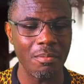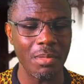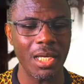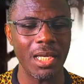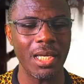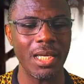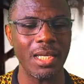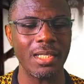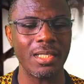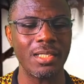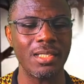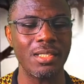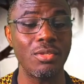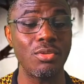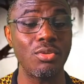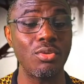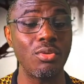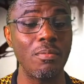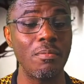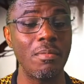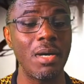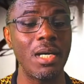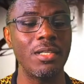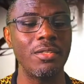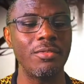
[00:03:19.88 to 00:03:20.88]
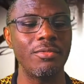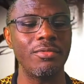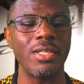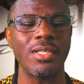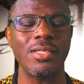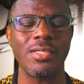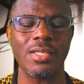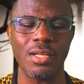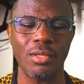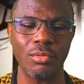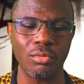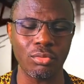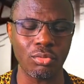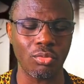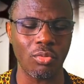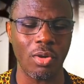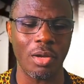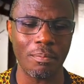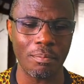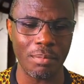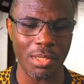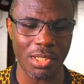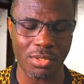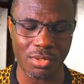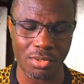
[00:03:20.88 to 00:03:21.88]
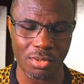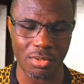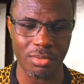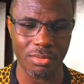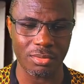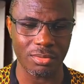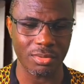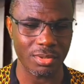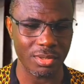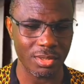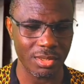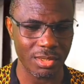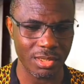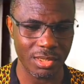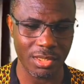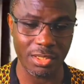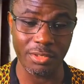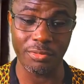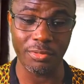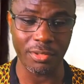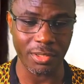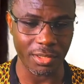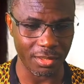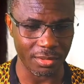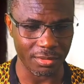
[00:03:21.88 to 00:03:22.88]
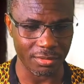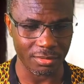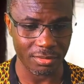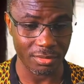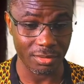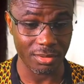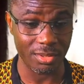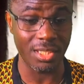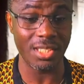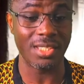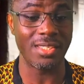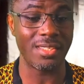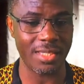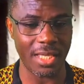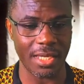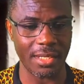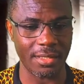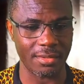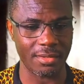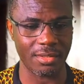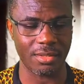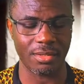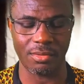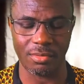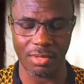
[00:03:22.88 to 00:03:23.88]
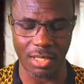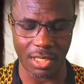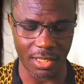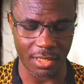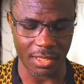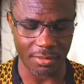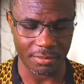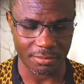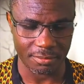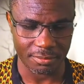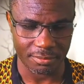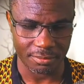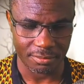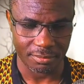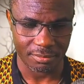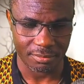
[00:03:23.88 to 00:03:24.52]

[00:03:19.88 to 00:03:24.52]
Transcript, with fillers: mais qui se manifeste en trois personnes différentes, distinctes. Voilà.